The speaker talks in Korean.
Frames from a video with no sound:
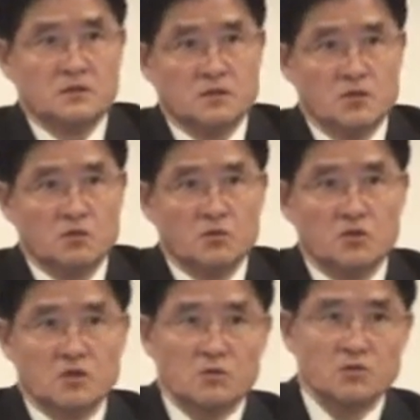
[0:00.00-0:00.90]
그러니까 여러분 또
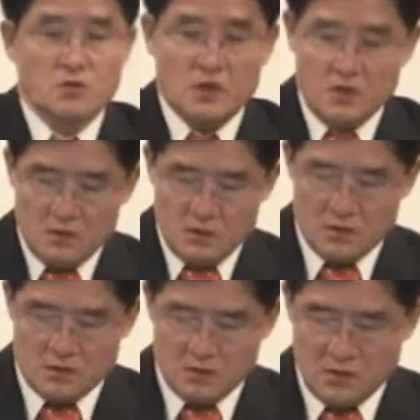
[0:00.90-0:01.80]
너무 또회계
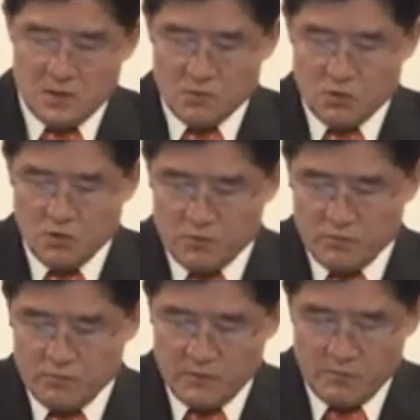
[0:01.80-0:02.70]
해서 함부로
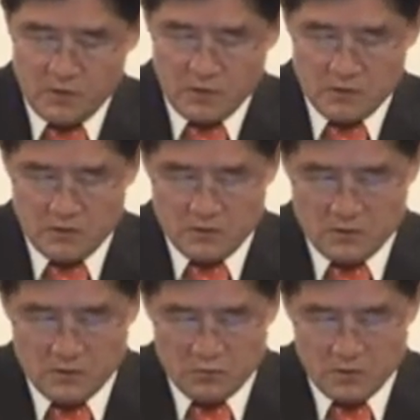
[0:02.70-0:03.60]
비판하는
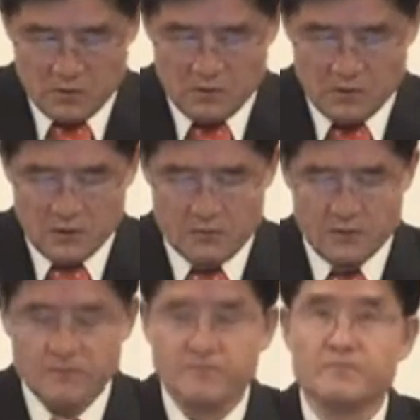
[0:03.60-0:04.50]
일은 없기를 바랍니다.